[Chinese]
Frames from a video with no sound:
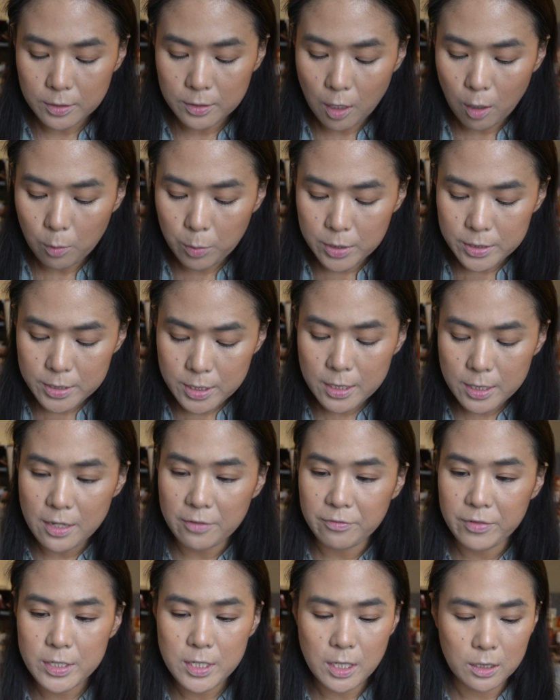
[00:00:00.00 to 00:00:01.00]
Topper，这个也
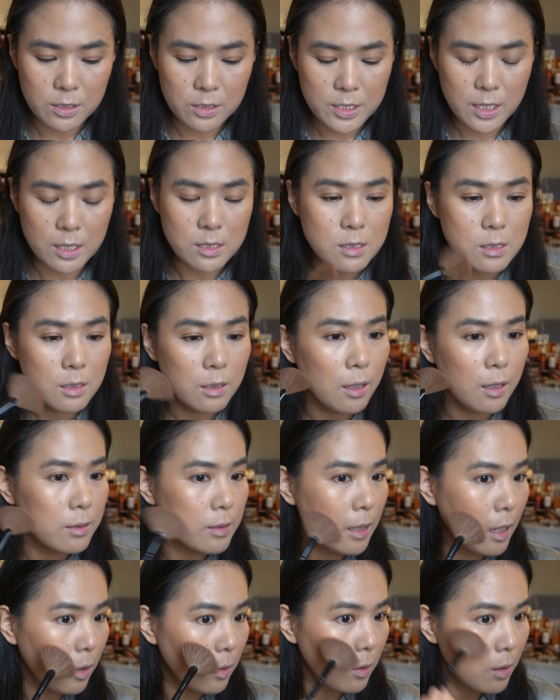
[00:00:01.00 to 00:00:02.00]
非常的上色啊。
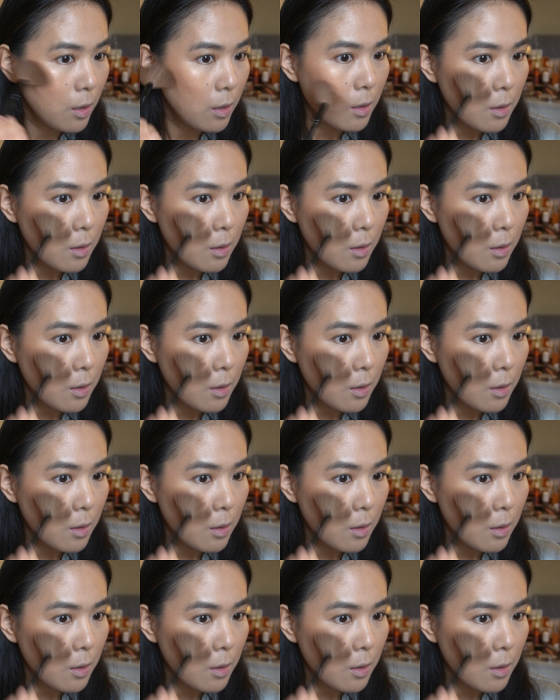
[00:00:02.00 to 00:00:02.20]
然后。